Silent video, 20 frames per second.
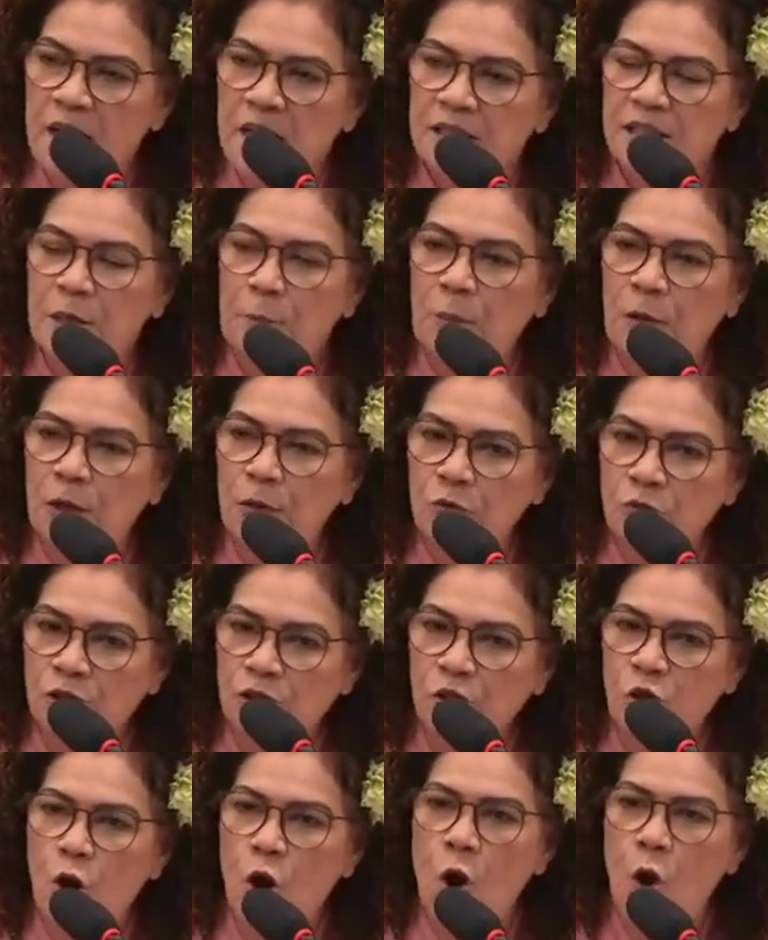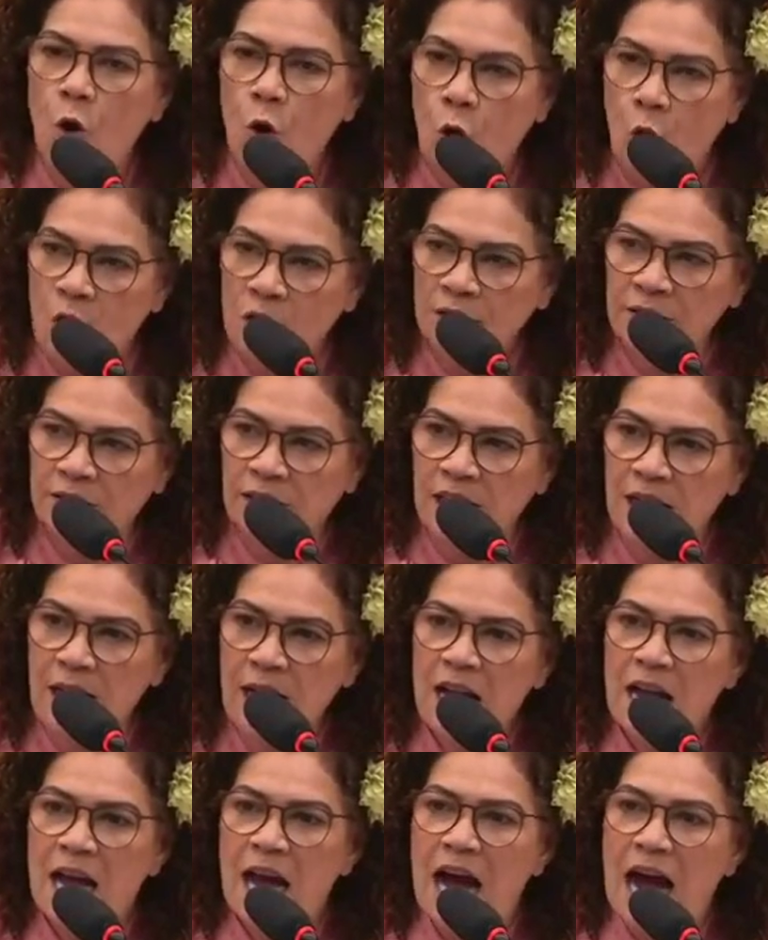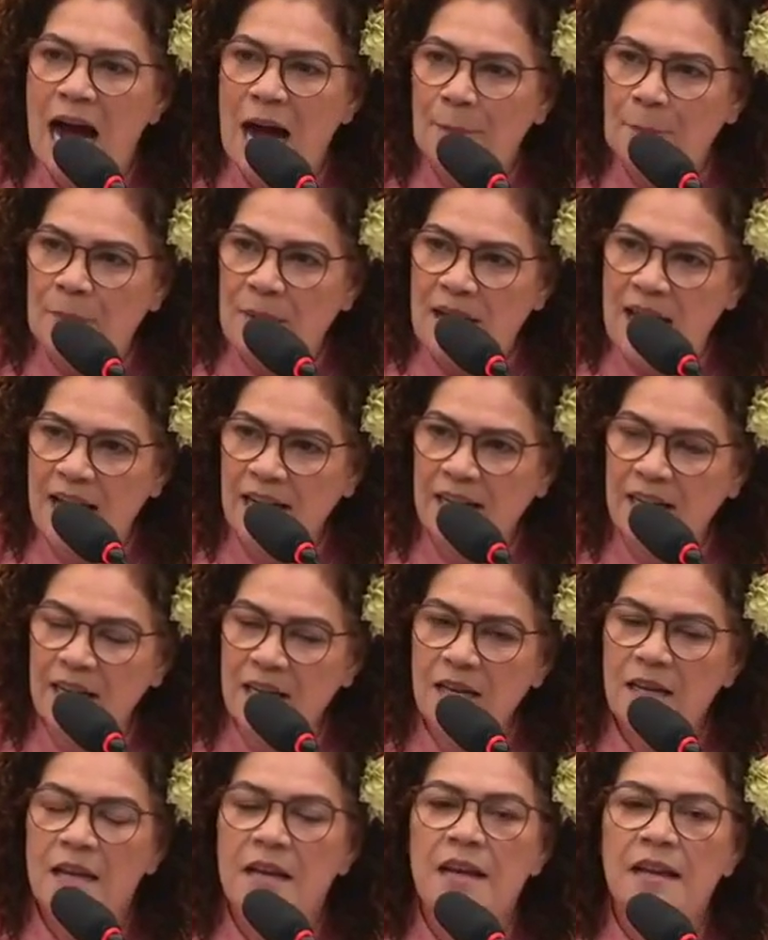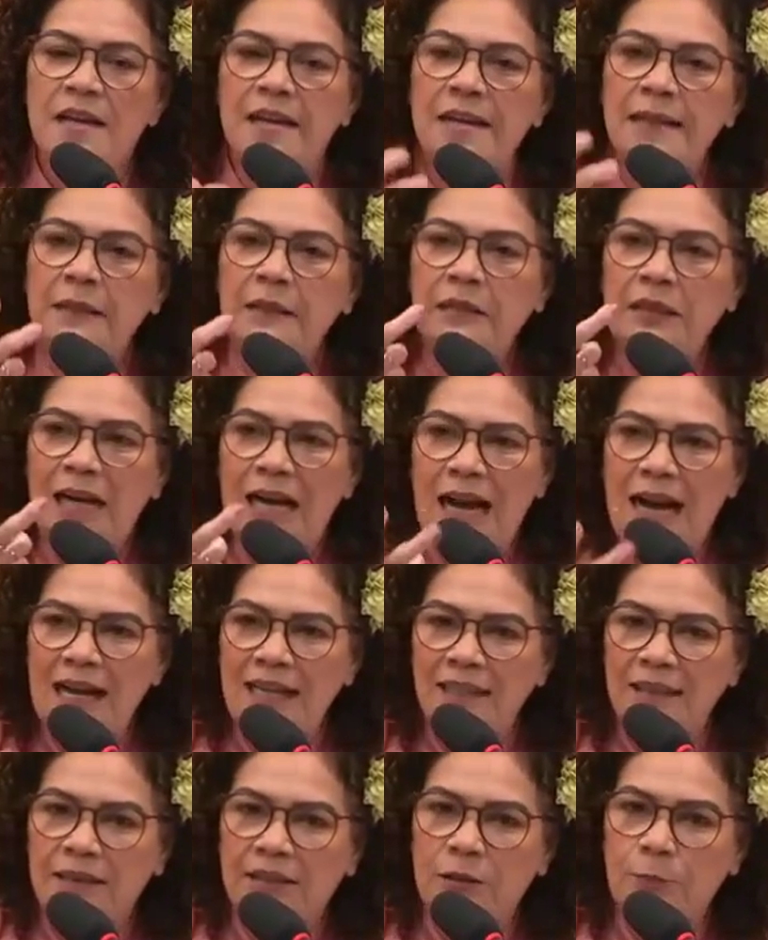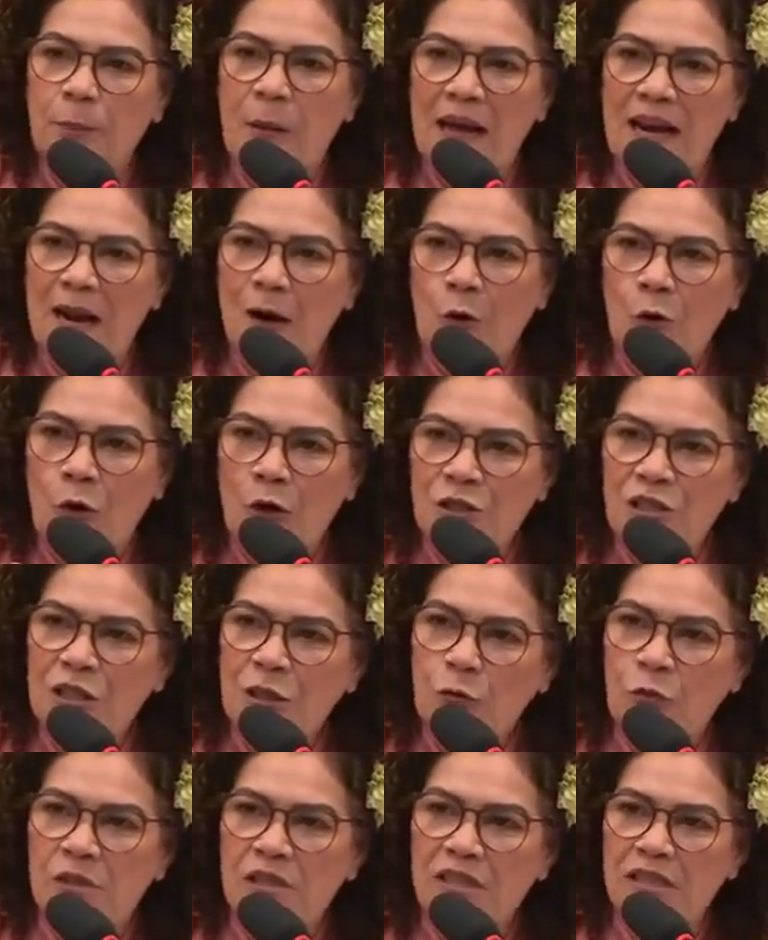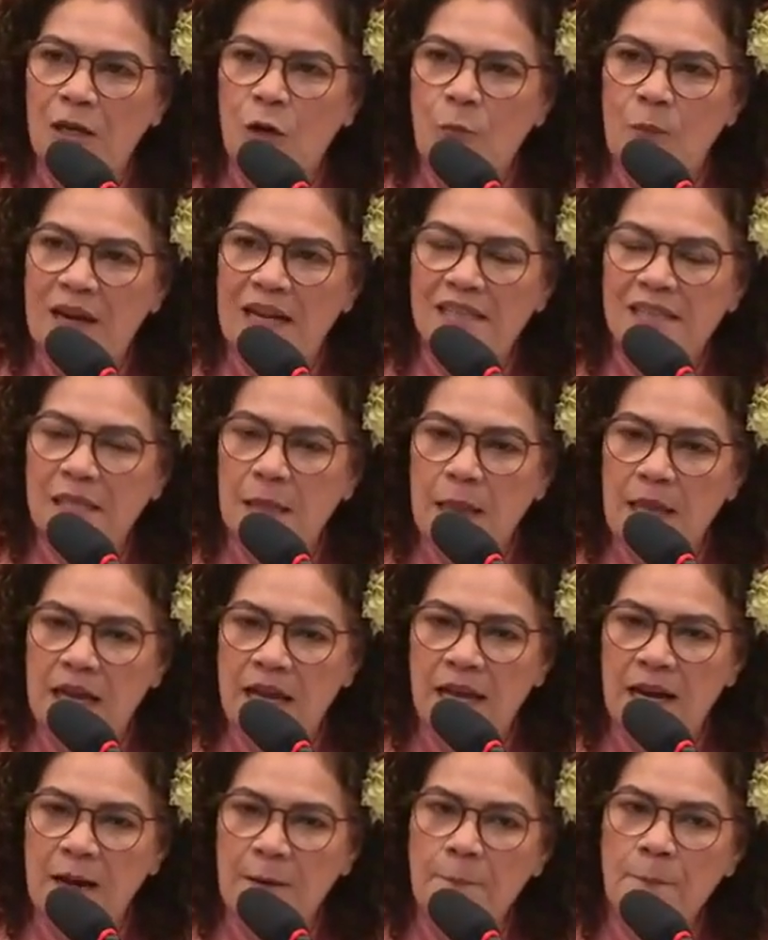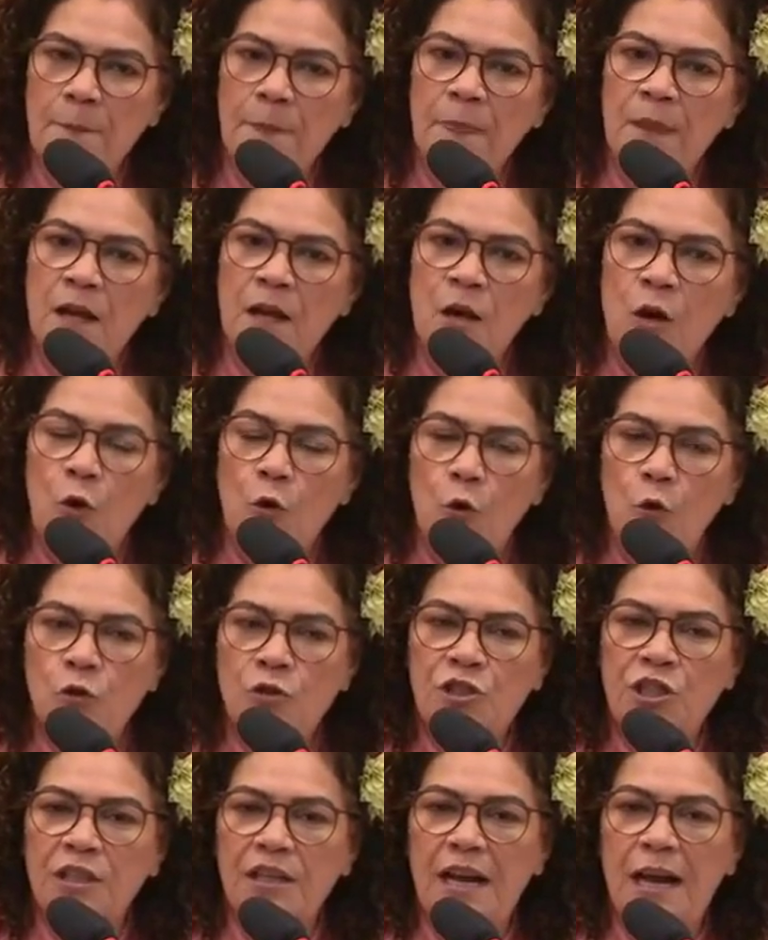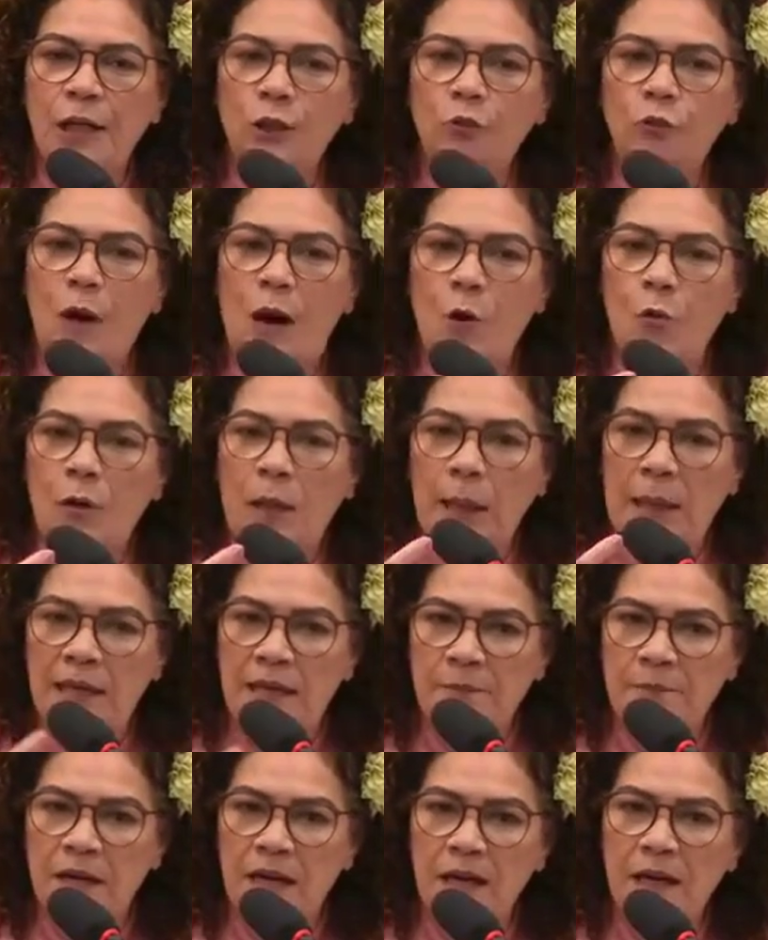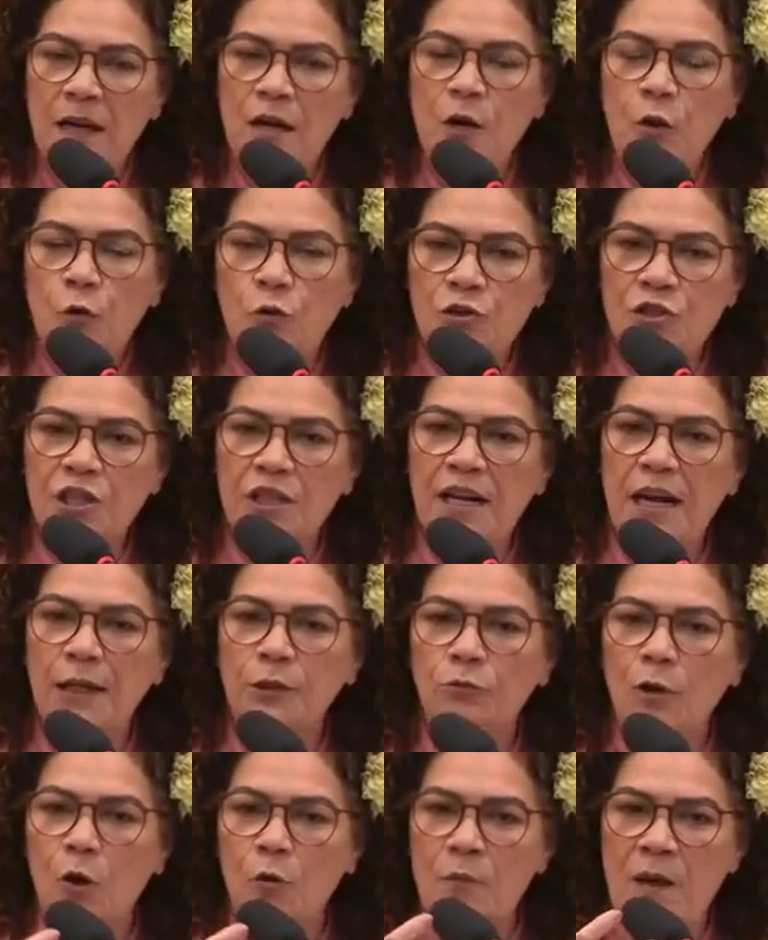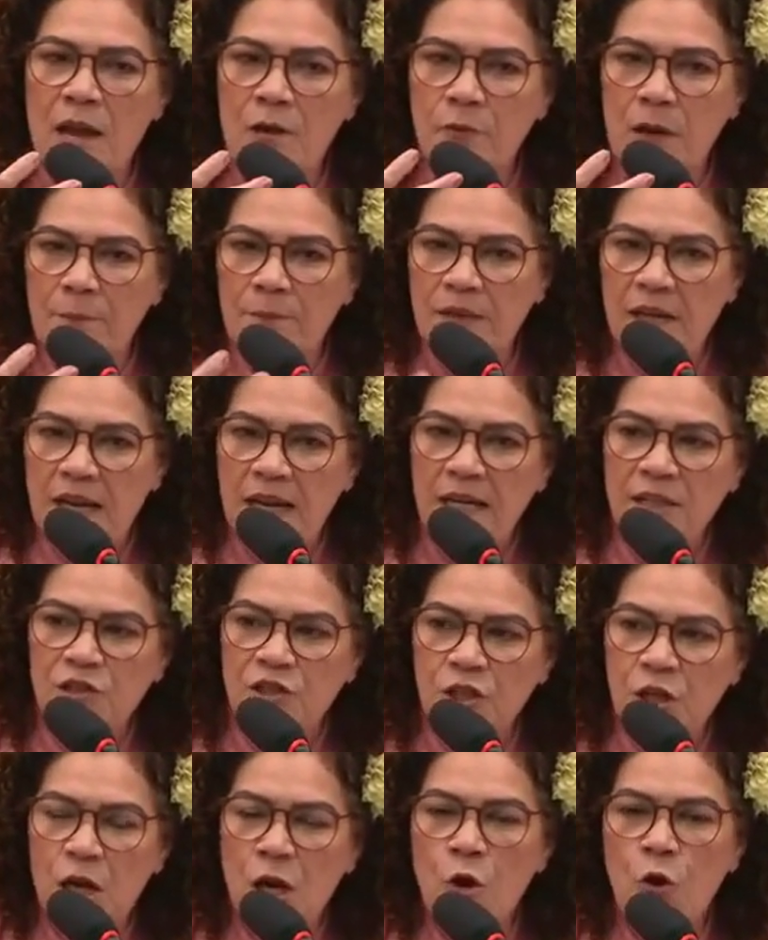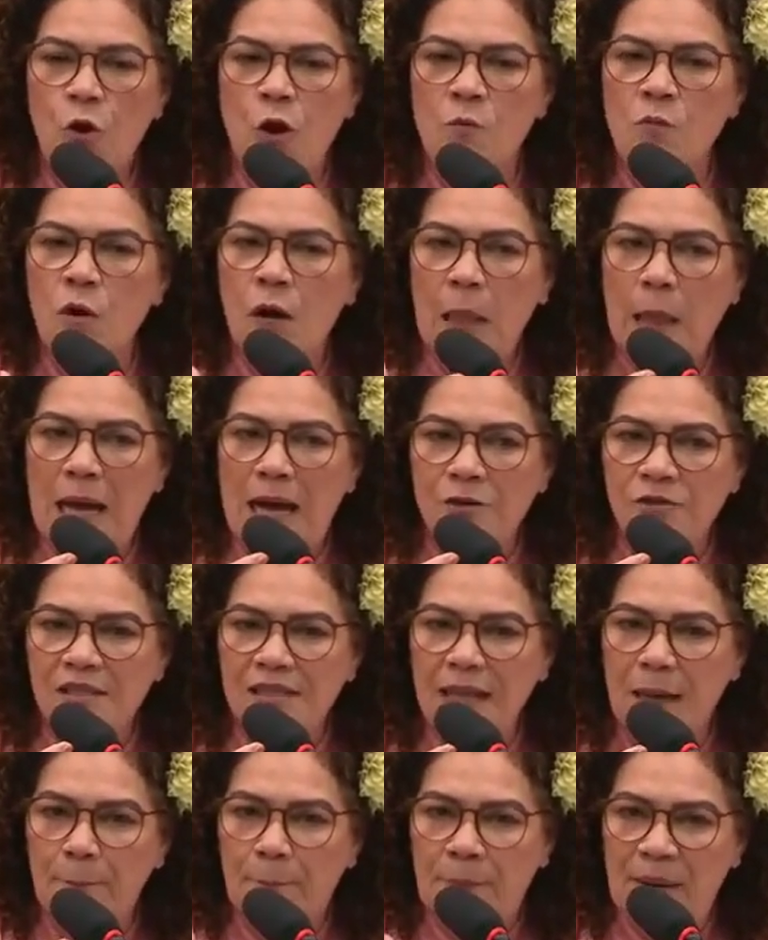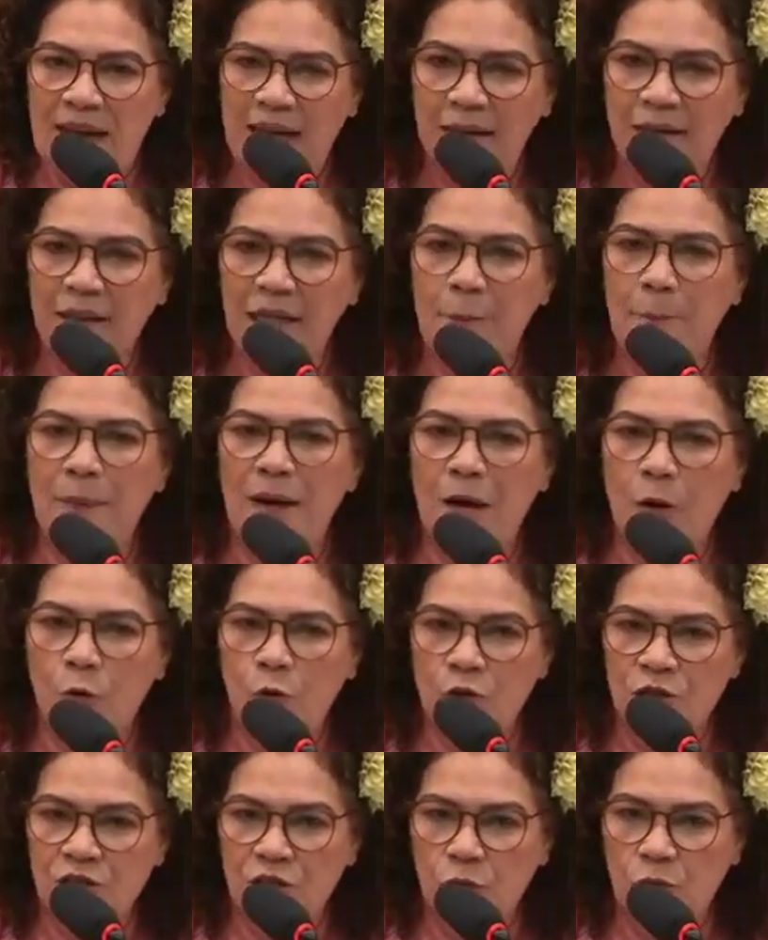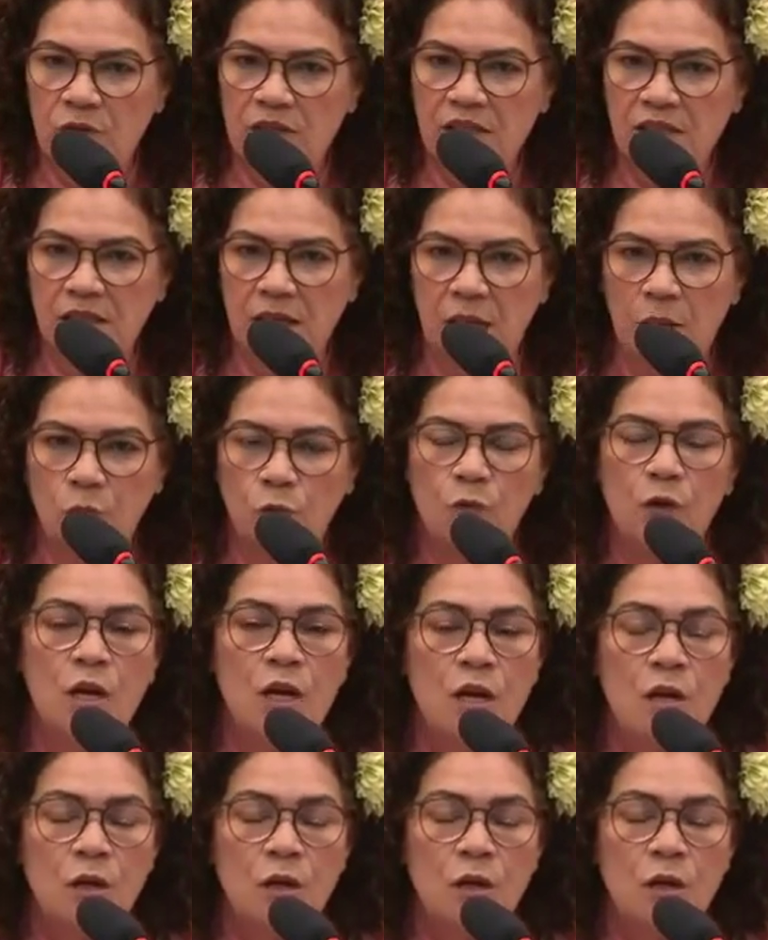se pronunciou contra a PEC que traz para a Constituição brasileira o direito ao clima, o direito ao meio ambiente, como cláusula pétrea para a Constituição.